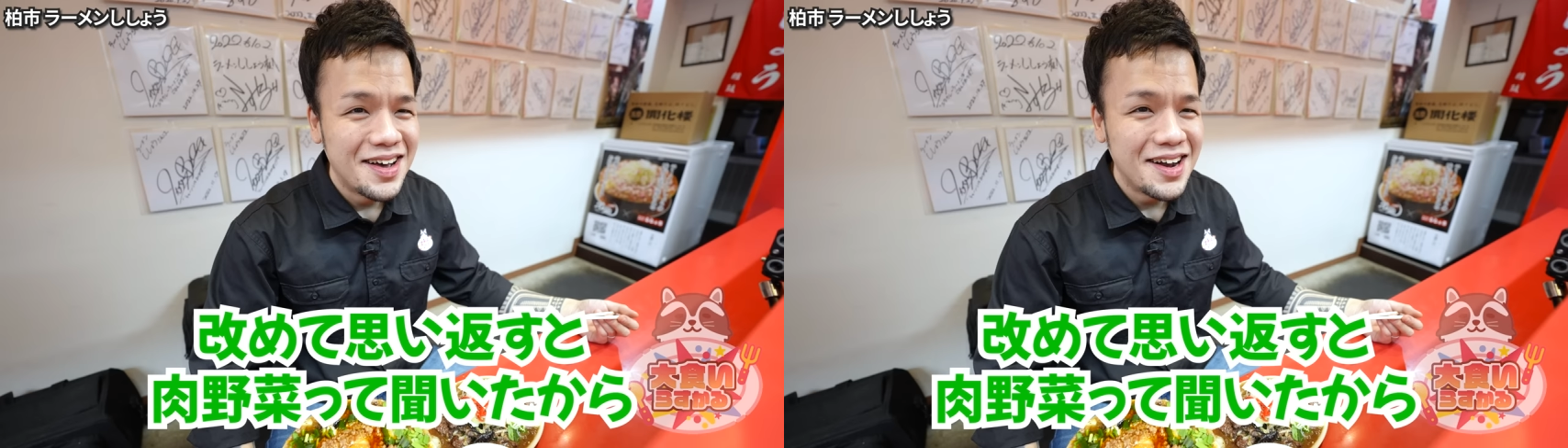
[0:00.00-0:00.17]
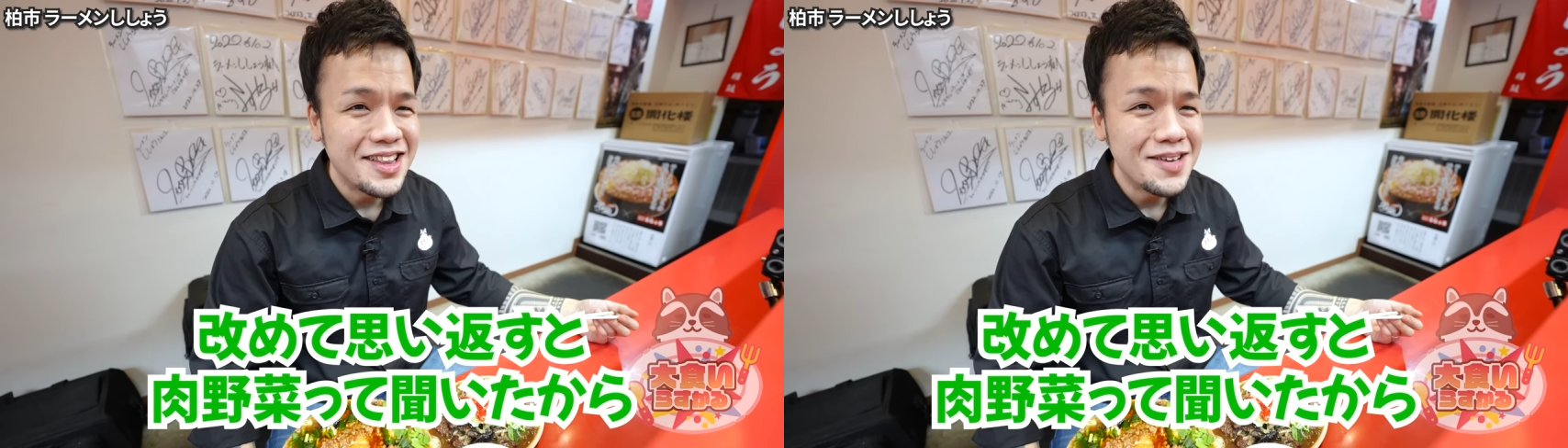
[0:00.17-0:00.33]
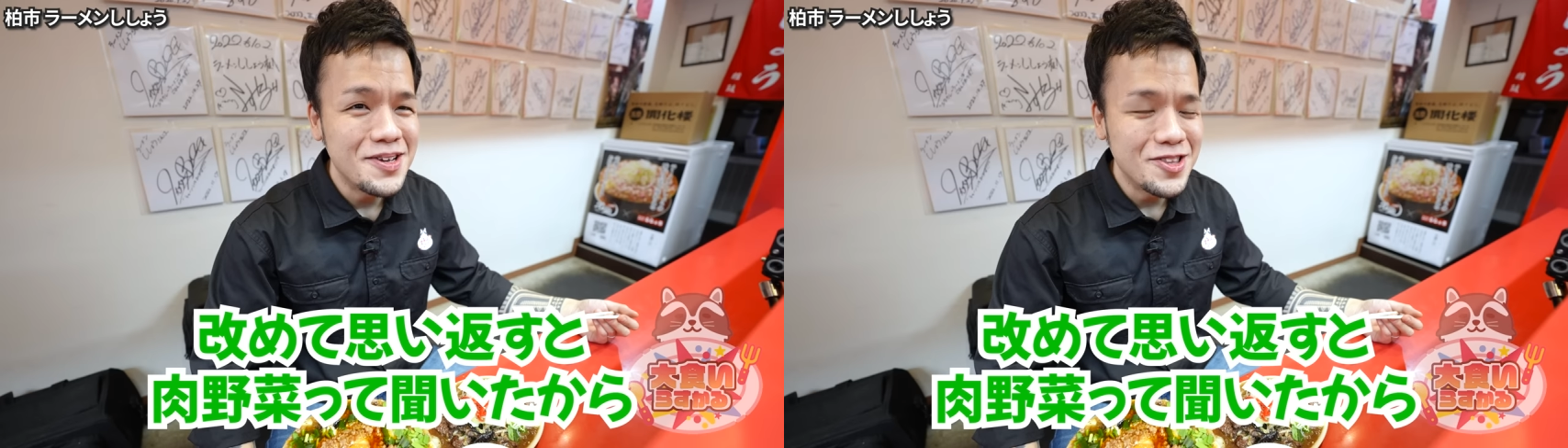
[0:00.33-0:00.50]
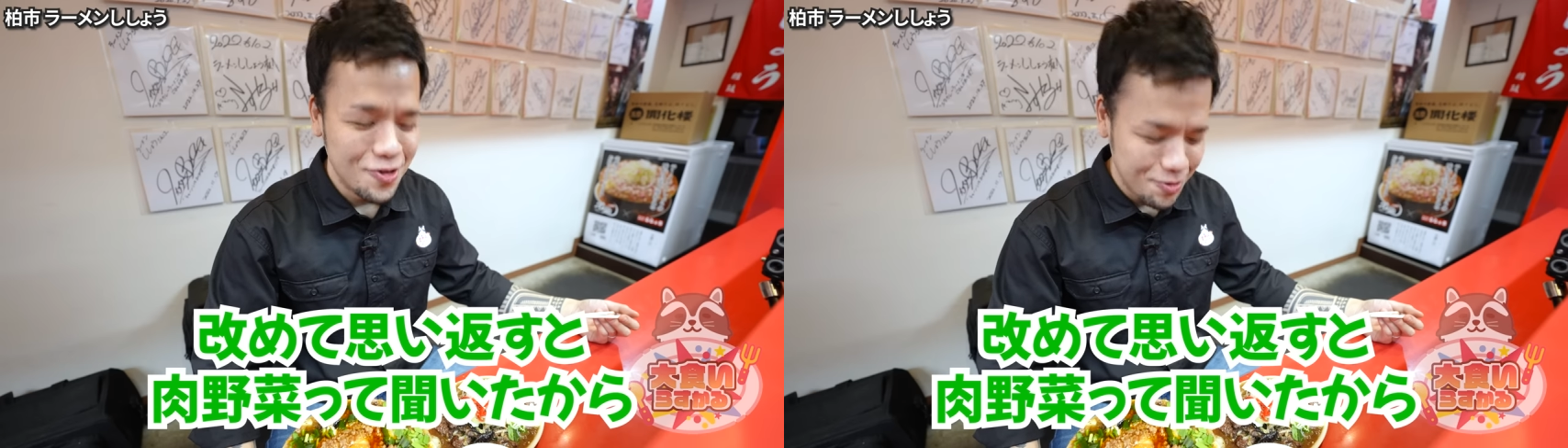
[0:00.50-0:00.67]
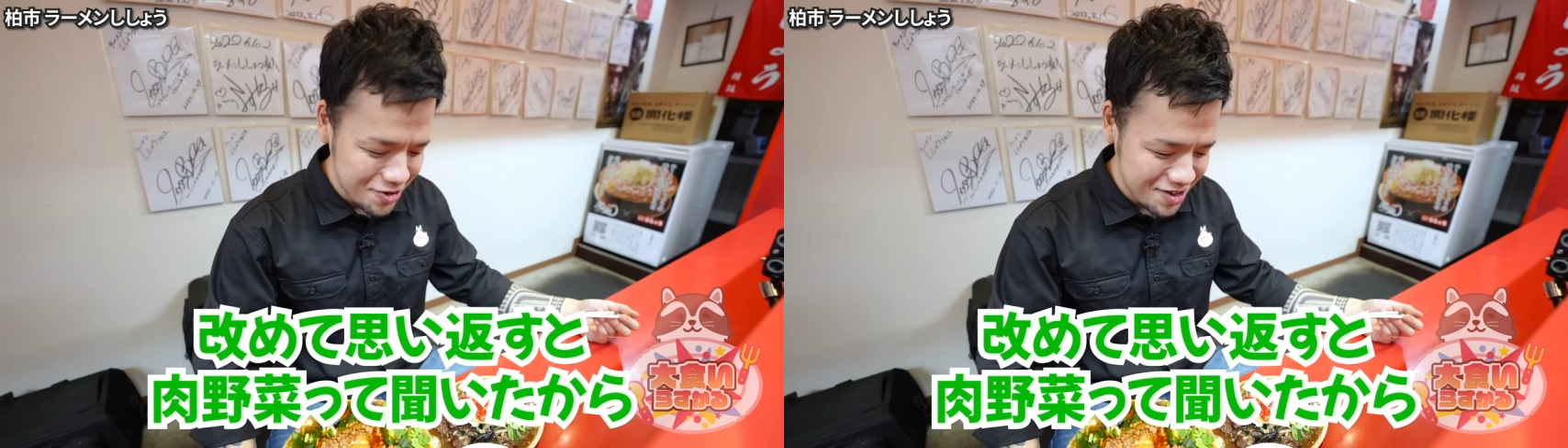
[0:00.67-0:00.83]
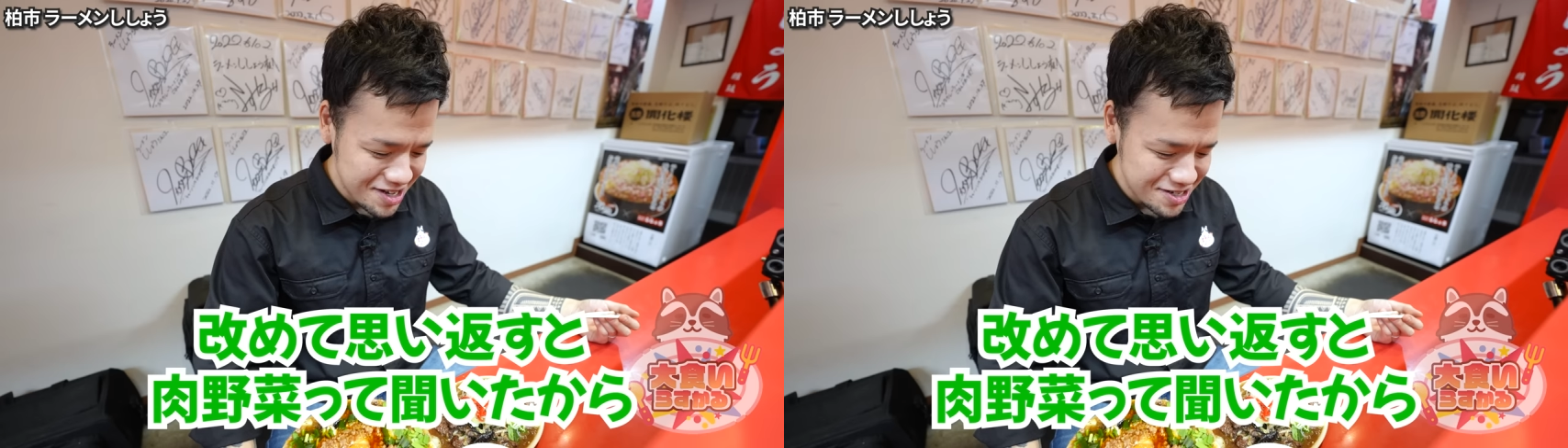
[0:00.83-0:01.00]
改めて
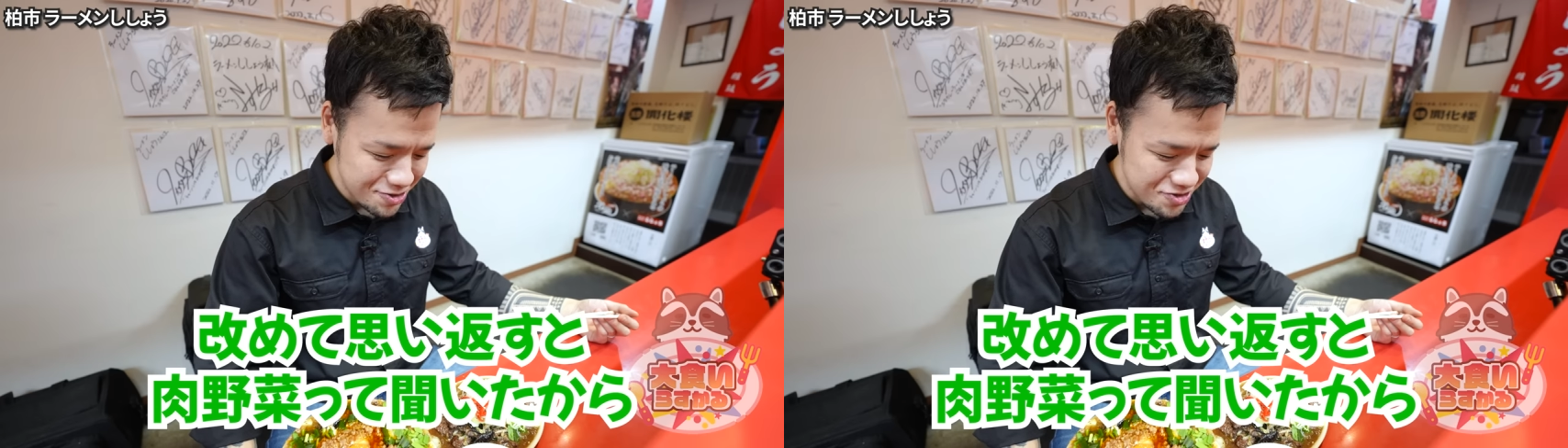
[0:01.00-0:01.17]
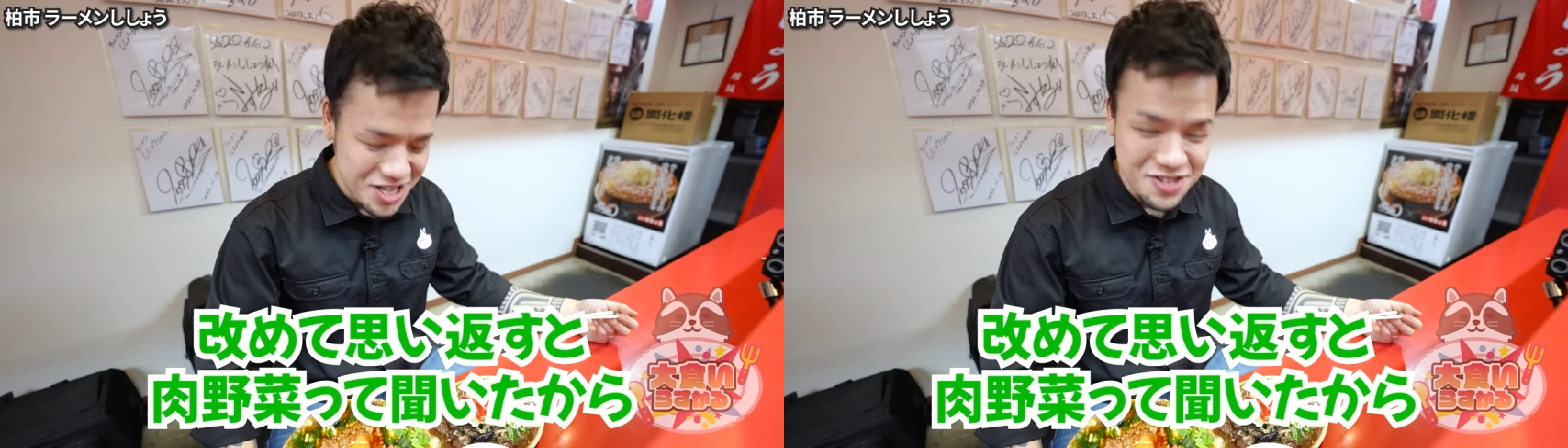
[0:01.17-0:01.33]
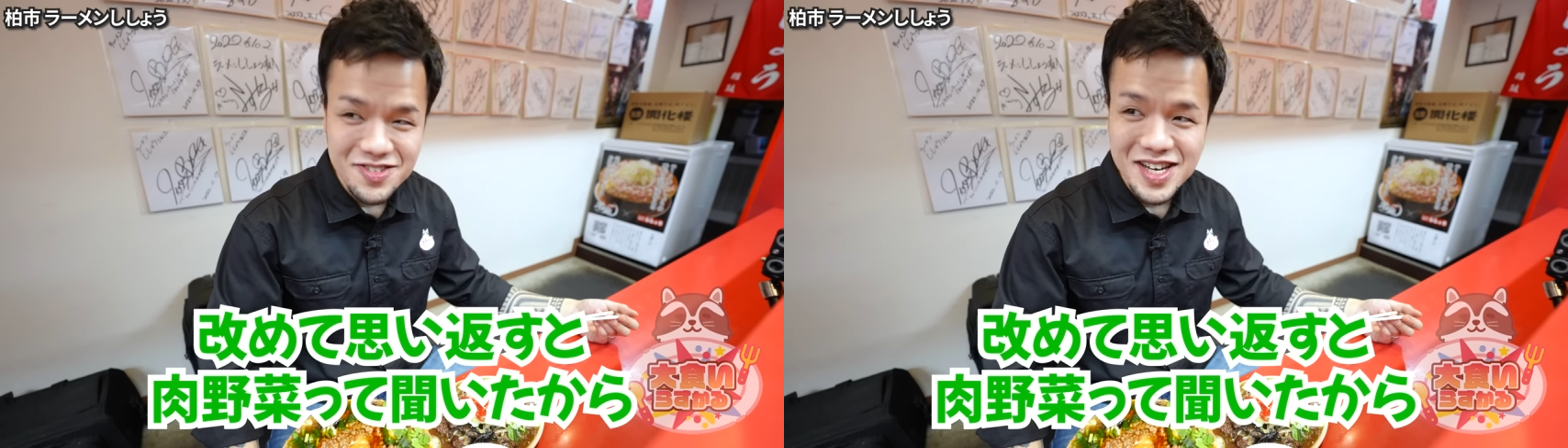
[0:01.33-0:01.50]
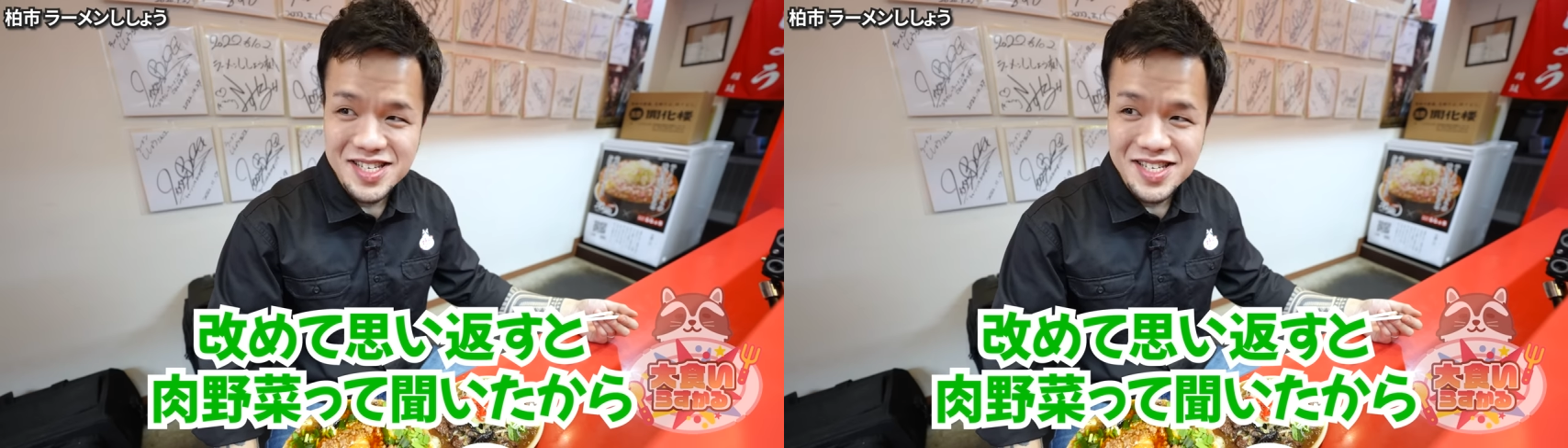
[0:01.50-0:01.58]
思い返すと肉